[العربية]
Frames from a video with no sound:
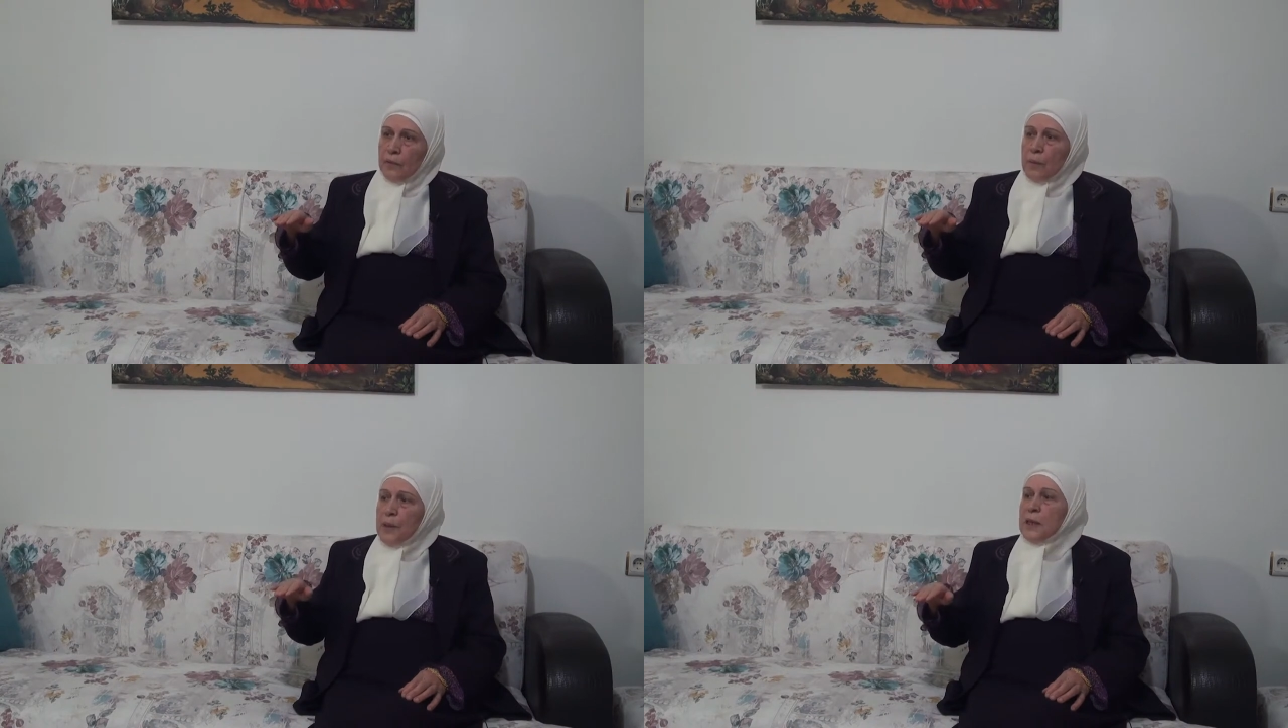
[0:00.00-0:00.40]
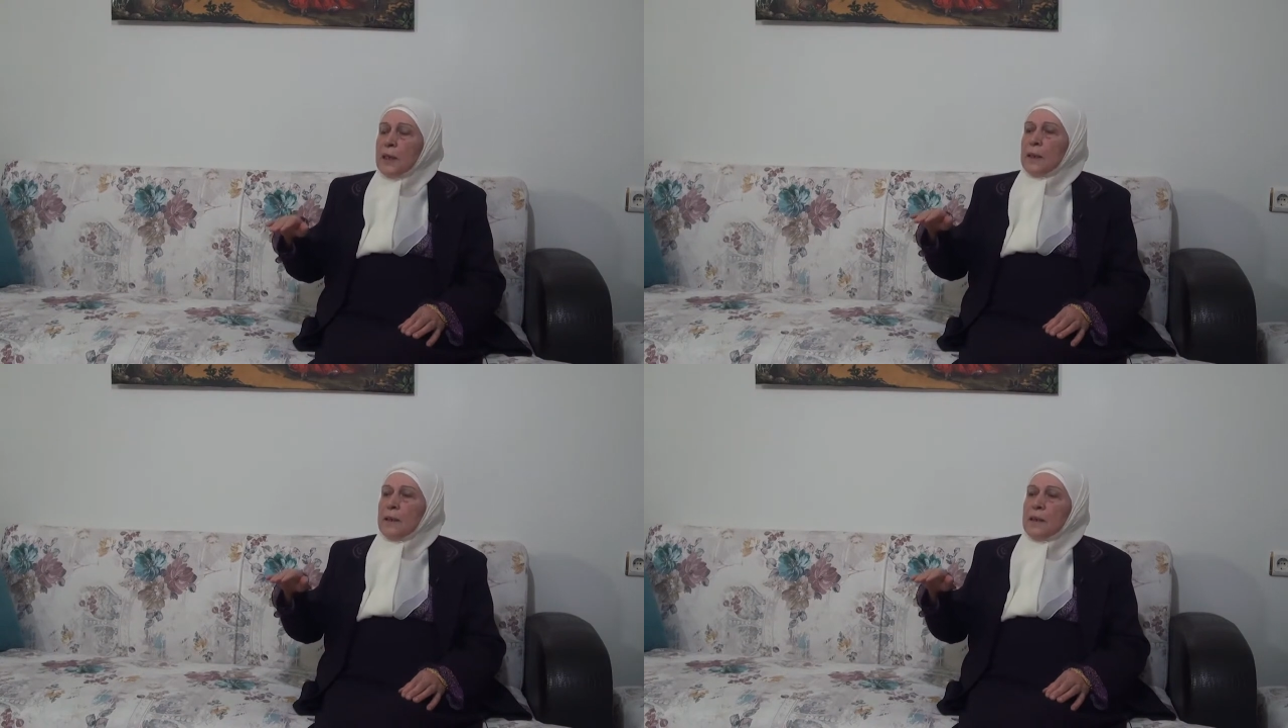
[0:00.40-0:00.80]

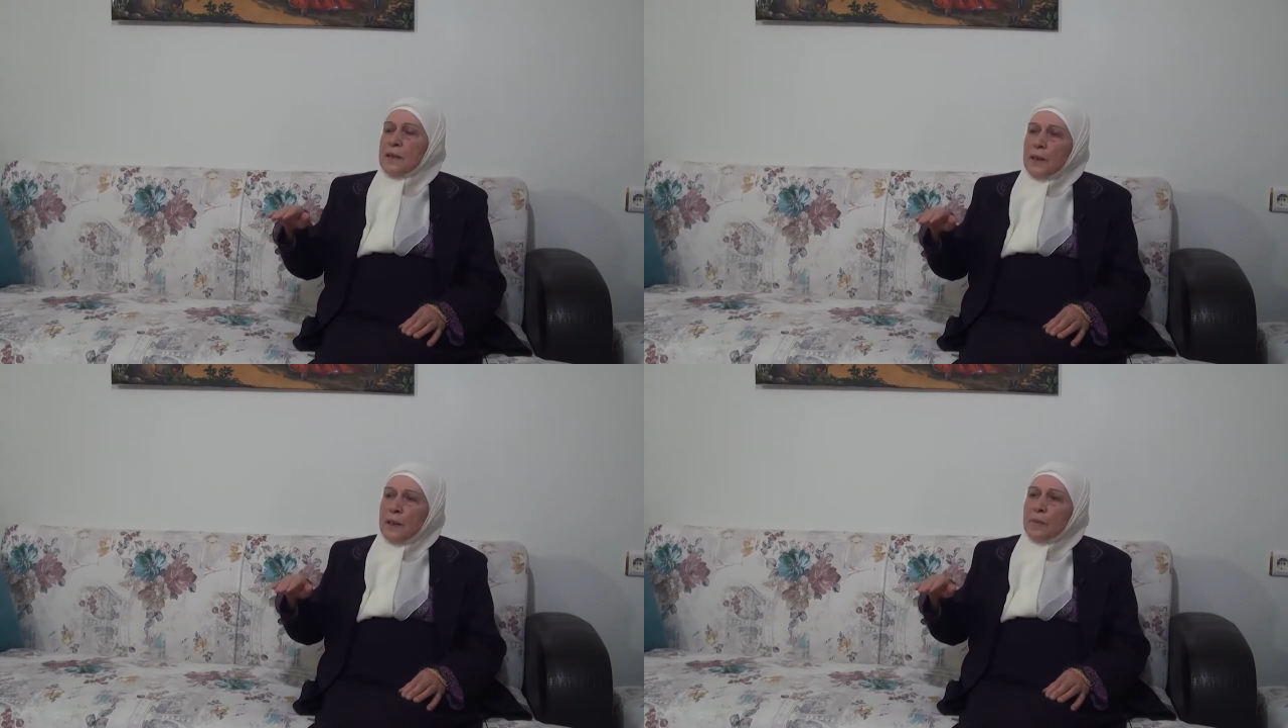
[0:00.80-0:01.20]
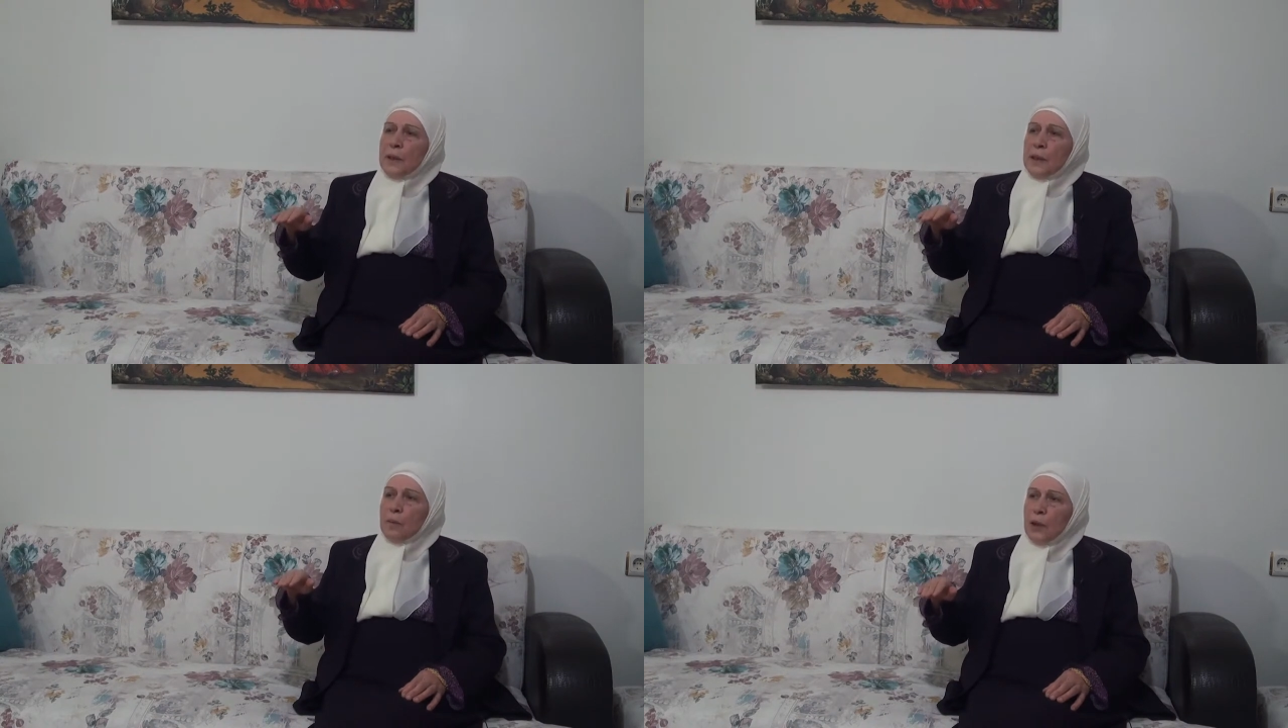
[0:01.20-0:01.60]
فمثلا إذا
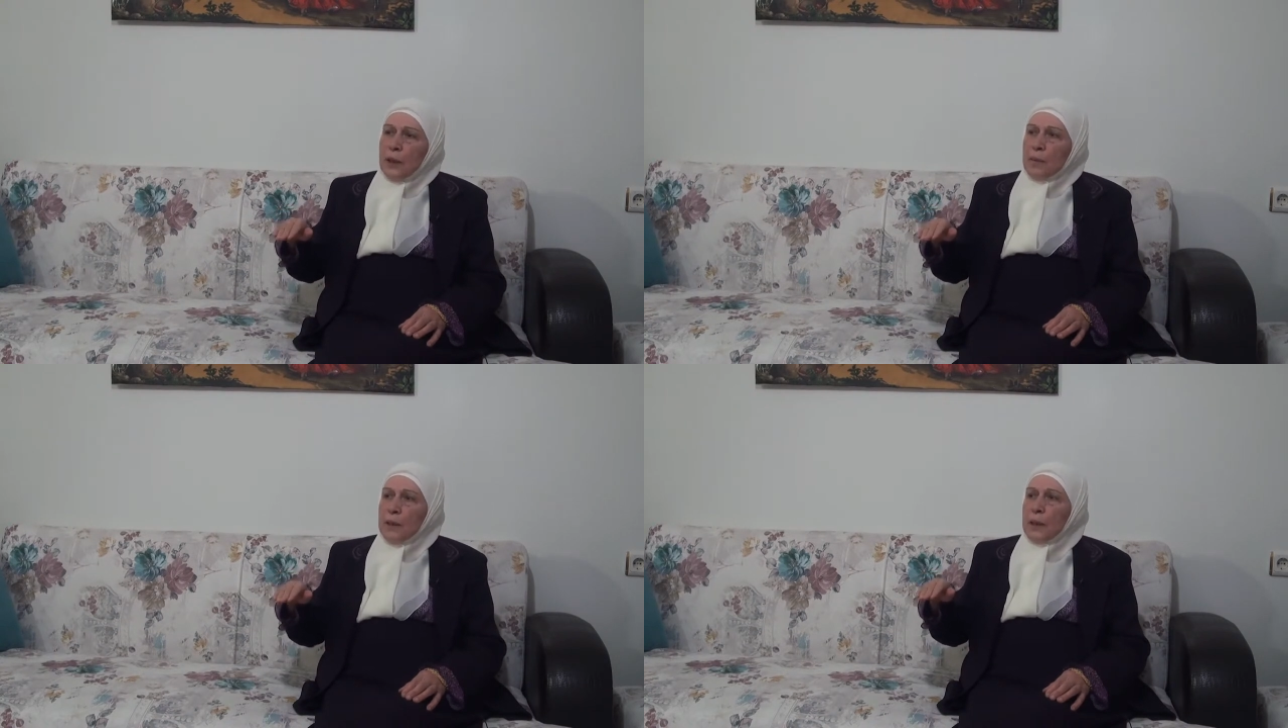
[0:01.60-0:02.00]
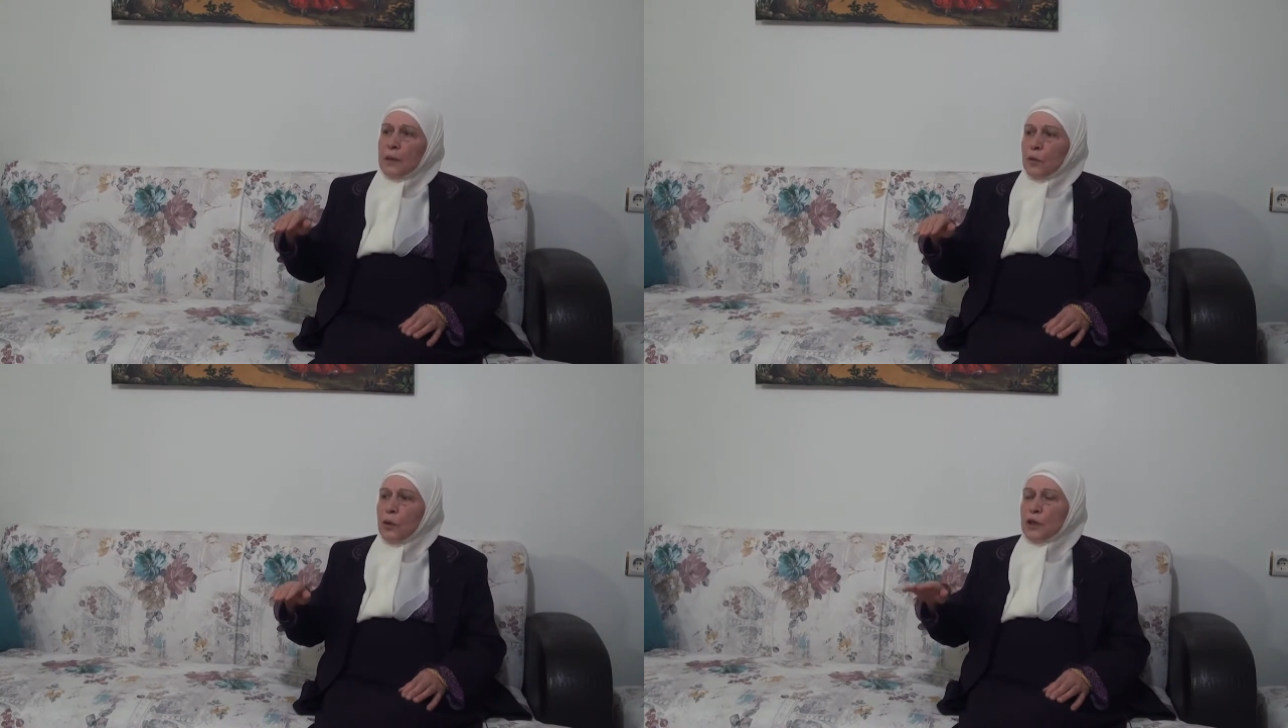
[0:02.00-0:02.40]
رغبت المعلمة
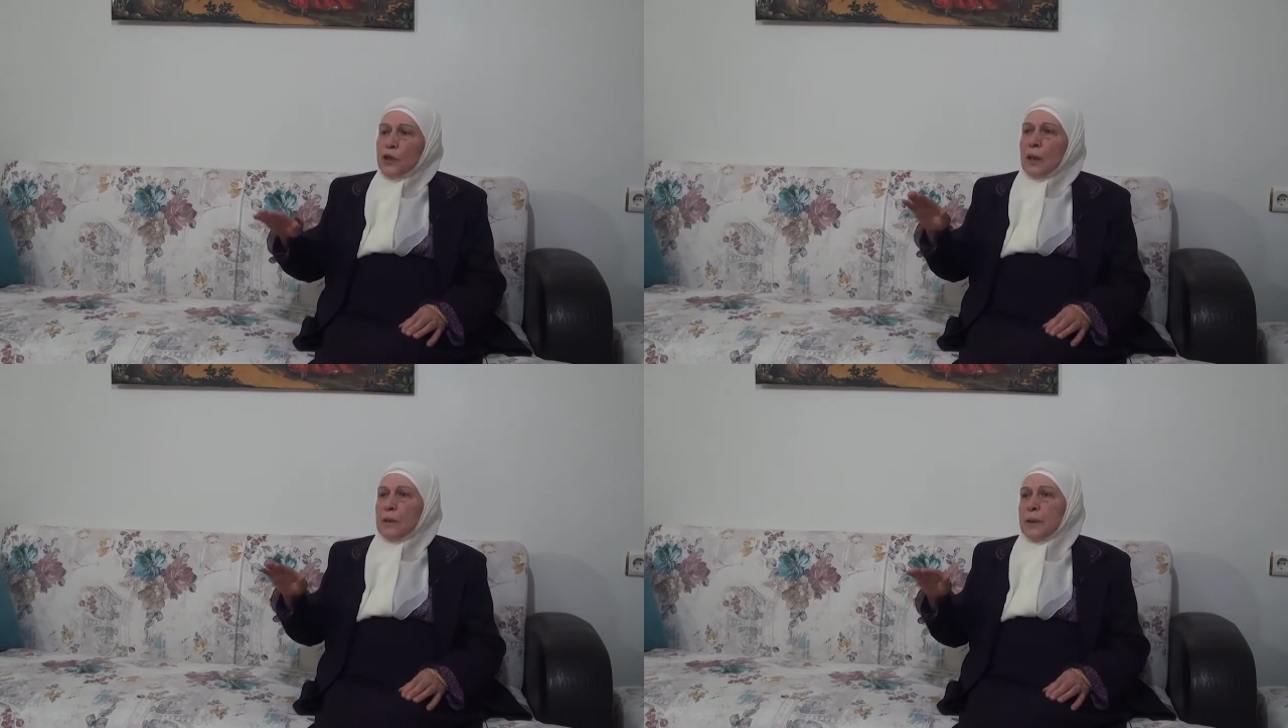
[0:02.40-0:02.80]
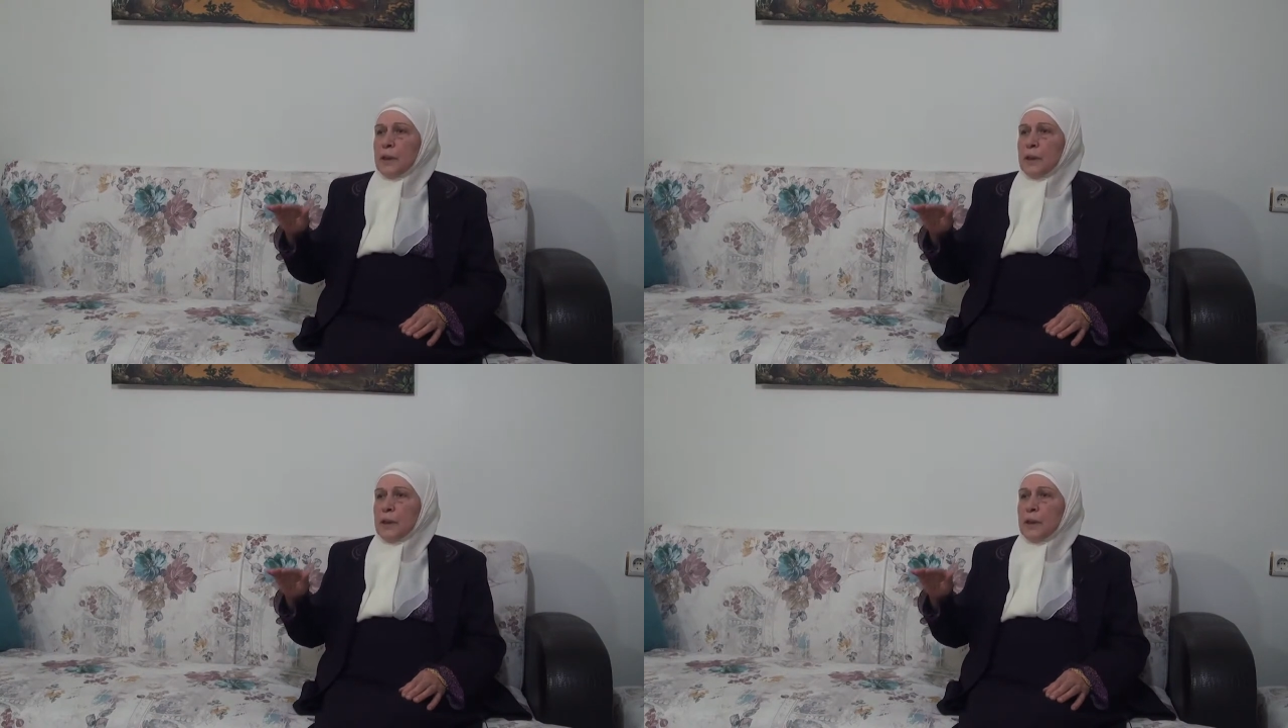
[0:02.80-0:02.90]
أن تخرج طالبة